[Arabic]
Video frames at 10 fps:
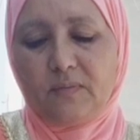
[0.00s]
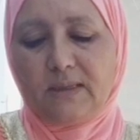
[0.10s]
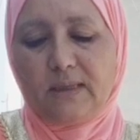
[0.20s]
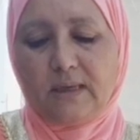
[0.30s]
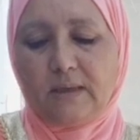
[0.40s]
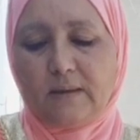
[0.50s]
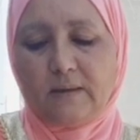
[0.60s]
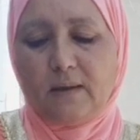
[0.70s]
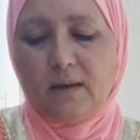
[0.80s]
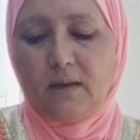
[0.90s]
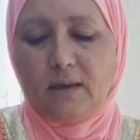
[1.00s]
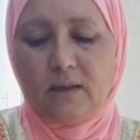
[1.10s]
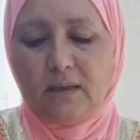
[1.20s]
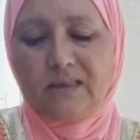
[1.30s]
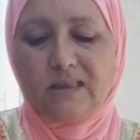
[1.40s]
مزيان انا
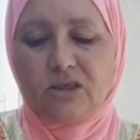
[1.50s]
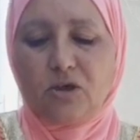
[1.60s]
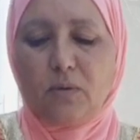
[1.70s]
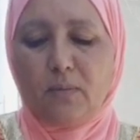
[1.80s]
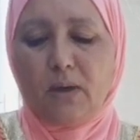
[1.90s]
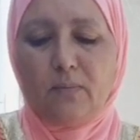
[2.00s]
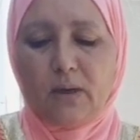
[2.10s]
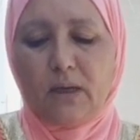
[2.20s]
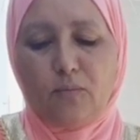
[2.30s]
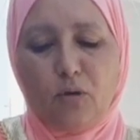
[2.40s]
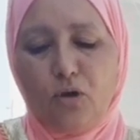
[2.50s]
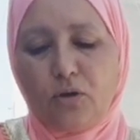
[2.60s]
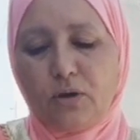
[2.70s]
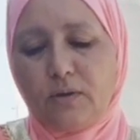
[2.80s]
هاد العسل جيباه من المغرب حر